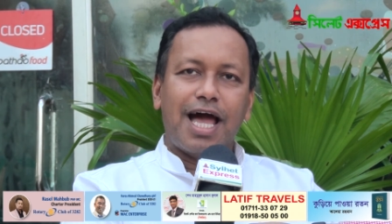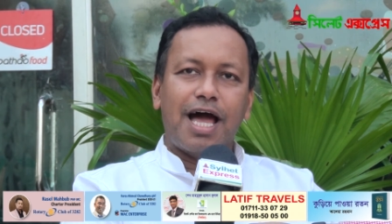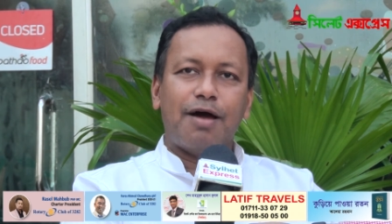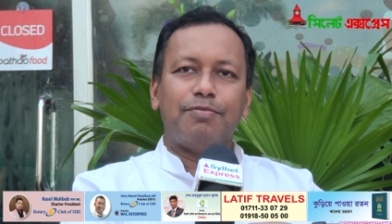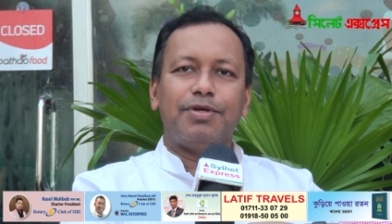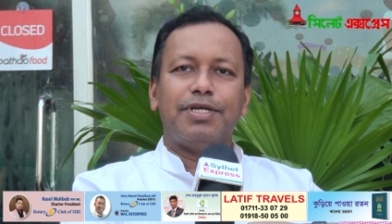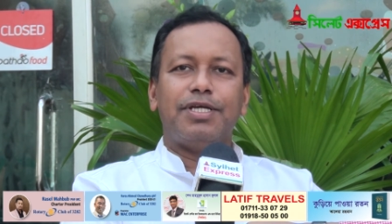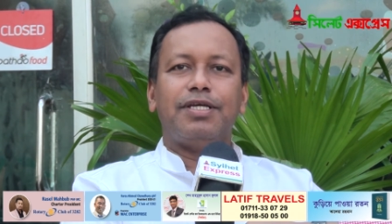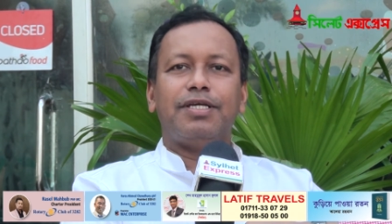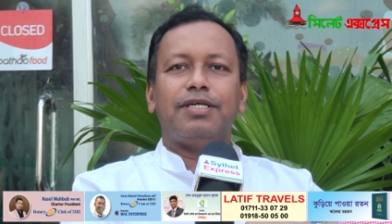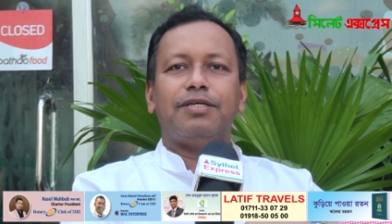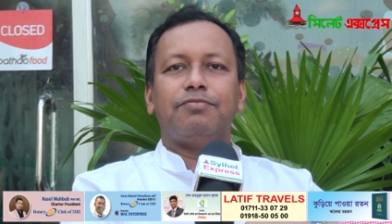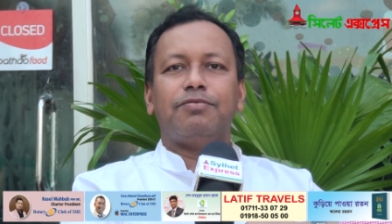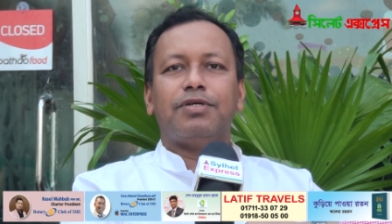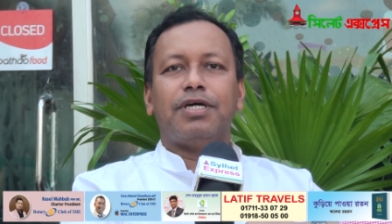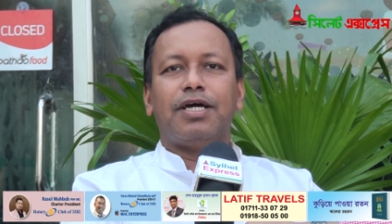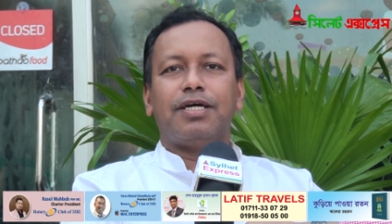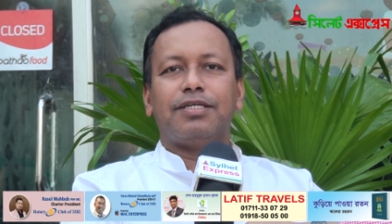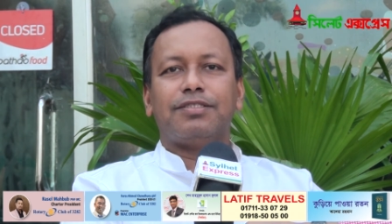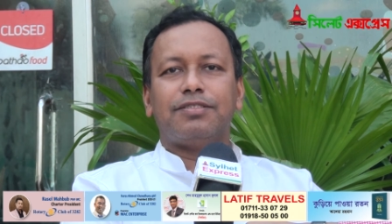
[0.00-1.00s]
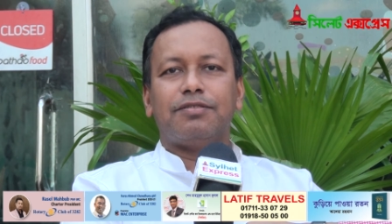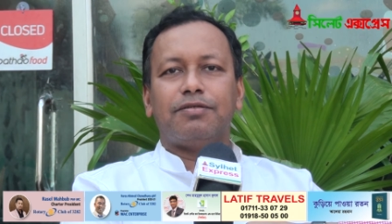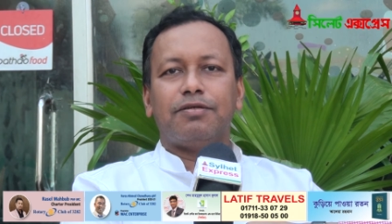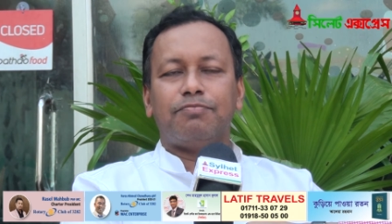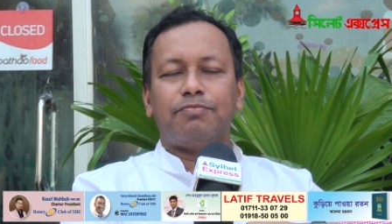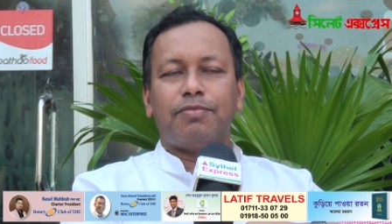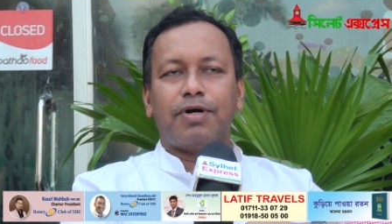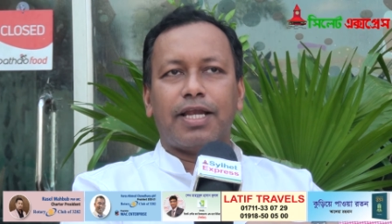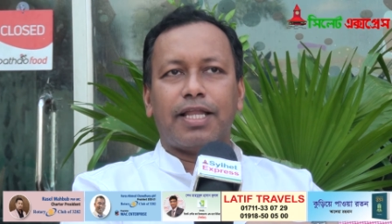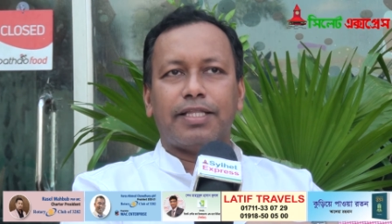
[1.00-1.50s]
আমি
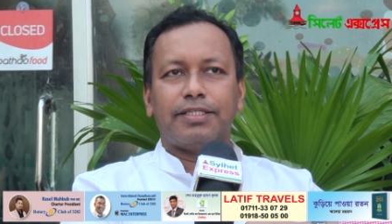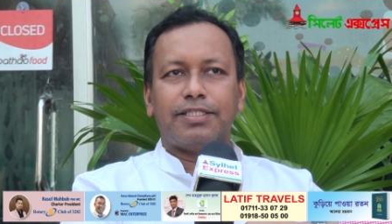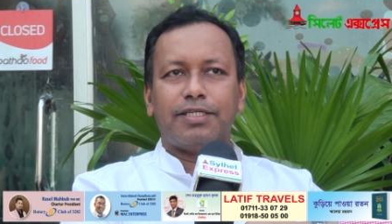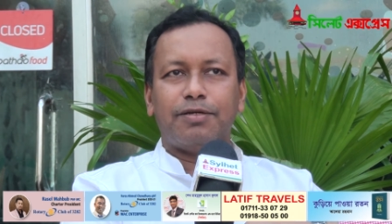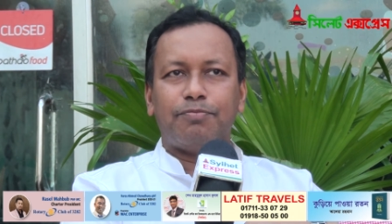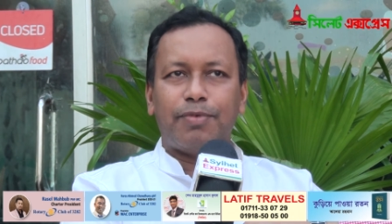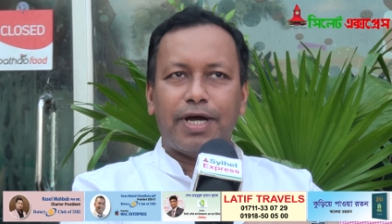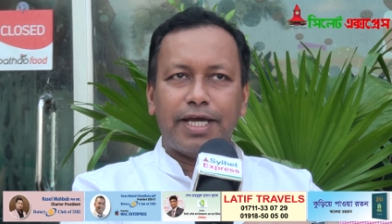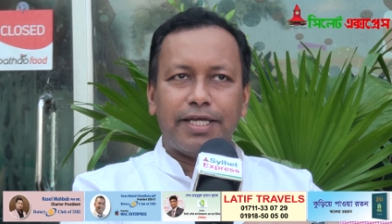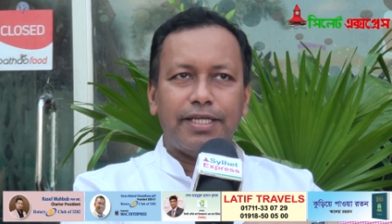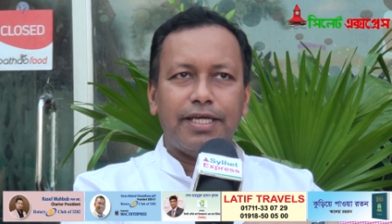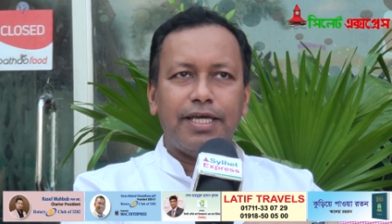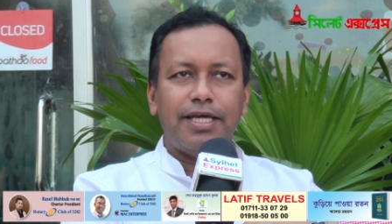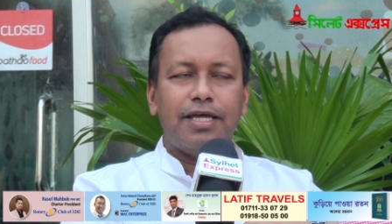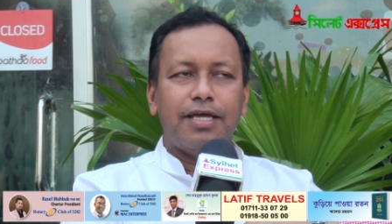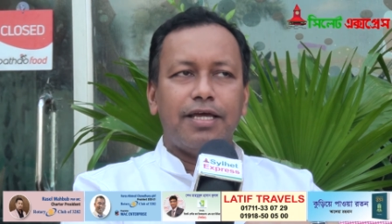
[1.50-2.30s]
বাংলাদেশের বাইরে